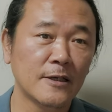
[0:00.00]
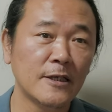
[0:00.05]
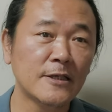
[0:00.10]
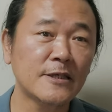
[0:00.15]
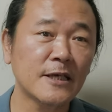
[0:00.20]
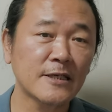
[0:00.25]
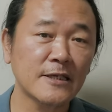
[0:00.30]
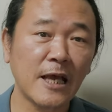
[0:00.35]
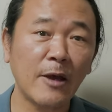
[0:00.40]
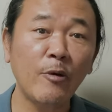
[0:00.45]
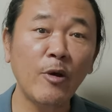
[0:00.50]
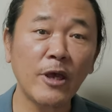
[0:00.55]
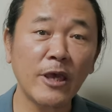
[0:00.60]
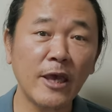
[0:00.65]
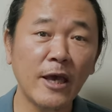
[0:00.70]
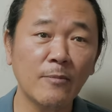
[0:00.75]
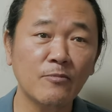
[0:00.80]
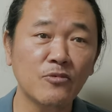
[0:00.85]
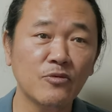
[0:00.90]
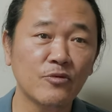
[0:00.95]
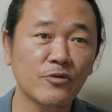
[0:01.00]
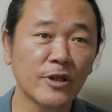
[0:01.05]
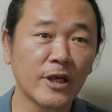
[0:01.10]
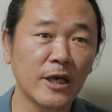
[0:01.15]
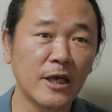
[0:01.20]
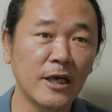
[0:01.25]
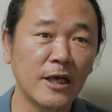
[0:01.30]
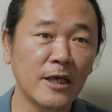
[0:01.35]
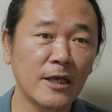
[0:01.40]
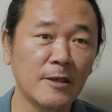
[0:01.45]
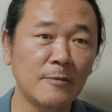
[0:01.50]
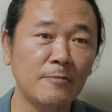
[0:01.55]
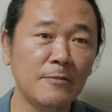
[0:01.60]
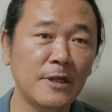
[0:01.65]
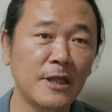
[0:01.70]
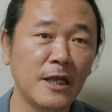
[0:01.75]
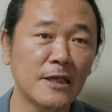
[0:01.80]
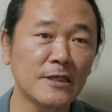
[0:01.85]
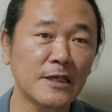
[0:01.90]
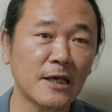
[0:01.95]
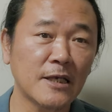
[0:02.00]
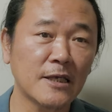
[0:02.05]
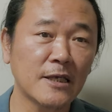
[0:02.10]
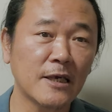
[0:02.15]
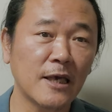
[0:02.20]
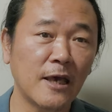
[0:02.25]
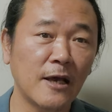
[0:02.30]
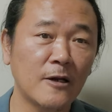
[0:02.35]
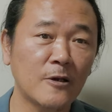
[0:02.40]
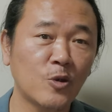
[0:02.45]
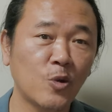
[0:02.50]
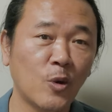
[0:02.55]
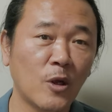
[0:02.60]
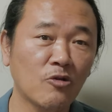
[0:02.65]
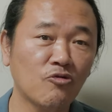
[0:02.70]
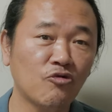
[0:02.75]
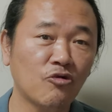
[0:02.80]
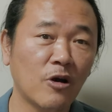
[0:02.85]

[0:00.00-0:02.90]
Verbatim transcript: 1장 어, 사회계약 부분에 인민의 자기계약을 통한